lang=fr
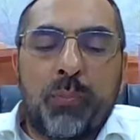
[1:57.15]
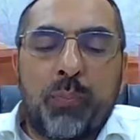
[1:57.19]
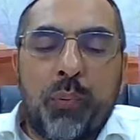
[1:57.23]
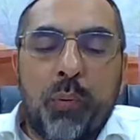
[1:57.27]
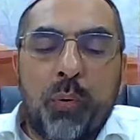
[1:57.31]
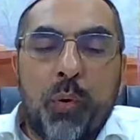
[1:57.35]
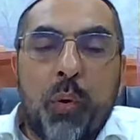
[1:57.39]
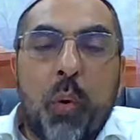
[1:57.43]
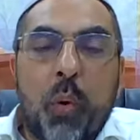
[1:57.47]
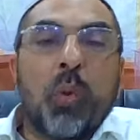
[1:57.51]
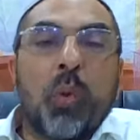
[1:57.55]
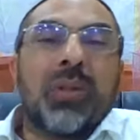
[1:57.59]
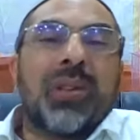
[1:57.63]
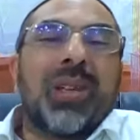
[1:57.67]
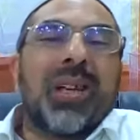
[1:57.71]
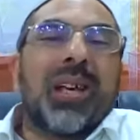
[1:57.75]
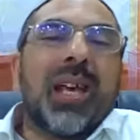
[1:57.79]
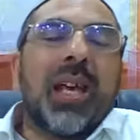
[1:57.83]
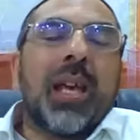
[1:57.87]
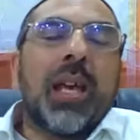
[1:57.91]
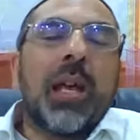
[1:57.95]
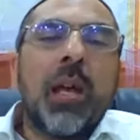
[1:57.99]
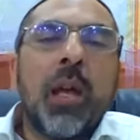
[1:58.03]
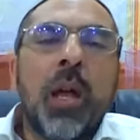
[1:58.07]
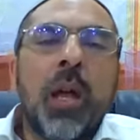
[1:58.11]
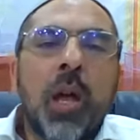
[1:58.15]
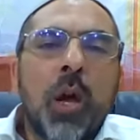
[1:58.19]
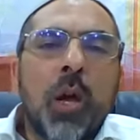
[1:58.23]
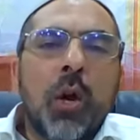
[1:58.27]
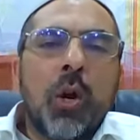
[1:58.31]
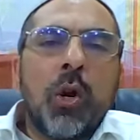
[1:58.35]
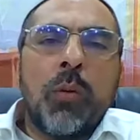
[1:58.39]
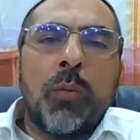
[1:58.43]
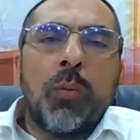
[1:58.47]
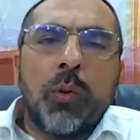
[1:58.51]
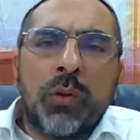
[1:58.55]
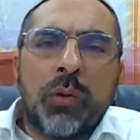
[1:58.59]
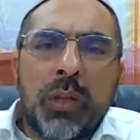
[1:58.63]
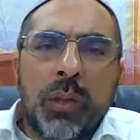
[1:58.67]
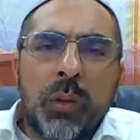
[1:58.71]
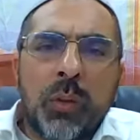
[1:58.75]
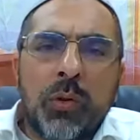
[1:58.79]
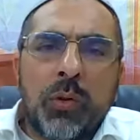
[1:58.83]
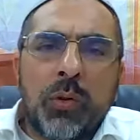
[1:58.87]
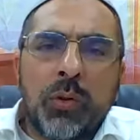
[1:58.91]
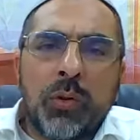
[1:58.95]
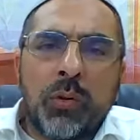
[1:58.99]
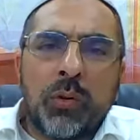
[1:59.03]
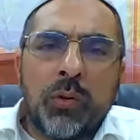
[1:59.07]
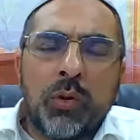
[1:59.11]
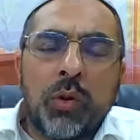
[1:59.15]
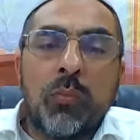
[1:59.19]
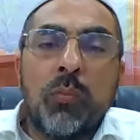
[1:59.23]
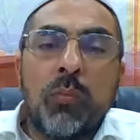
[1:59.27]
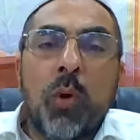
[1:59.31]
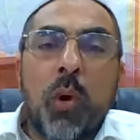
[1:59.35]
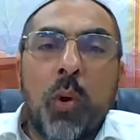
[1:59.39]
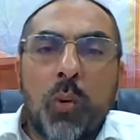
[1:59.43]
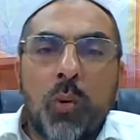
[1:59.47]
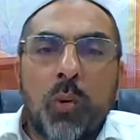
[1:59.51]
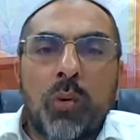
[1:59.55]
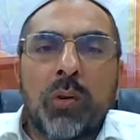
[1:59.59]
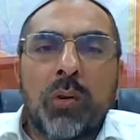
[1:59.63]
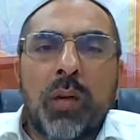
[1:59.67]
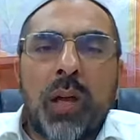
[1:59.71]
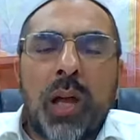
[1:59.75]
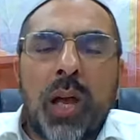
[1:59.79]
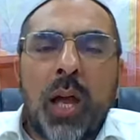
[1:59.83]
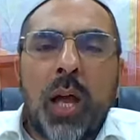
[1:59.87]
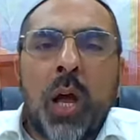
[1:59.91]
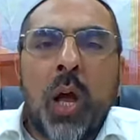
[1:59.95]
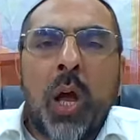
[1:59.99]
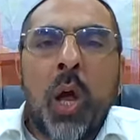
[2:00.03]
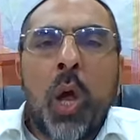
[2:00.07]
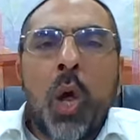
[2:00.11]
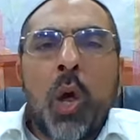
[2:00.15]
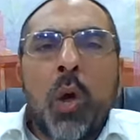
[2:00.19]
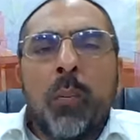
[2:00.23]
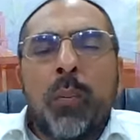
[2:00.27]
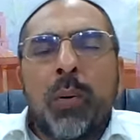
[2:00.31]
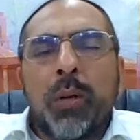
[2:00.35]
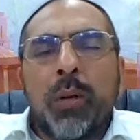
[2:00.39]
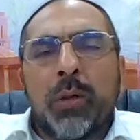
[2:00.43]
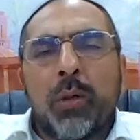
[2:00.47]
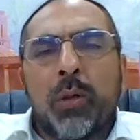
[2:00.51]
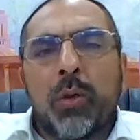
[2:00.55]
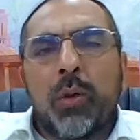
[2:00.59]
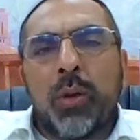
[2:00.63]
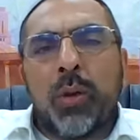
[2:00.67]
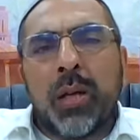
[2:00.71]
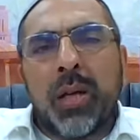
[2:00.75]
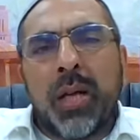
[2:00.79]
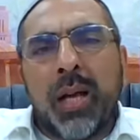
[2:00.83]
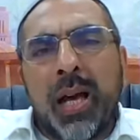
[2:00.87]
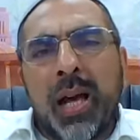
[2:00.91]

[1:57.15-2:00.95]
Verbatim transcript: pour contrer le monde qui nous entoure, mais au contraire parce que